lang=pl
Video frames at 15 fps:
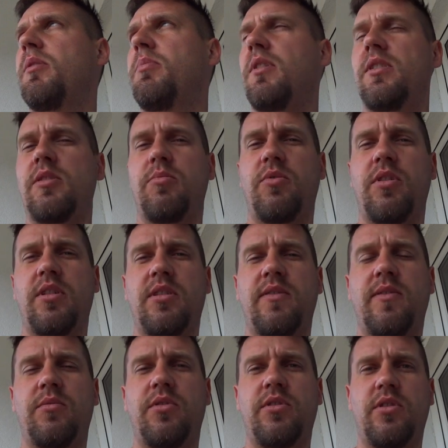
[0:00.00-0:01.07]
na plażę, pokażę
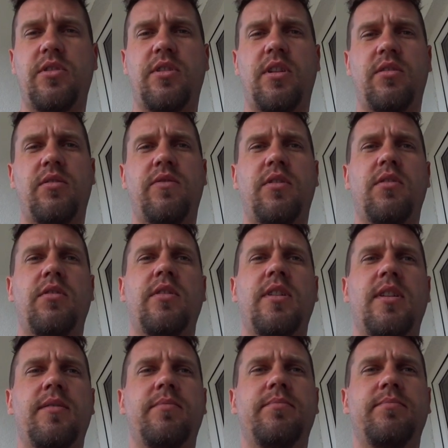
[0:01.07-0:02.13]
Wam troszeczkę jak to wygląda.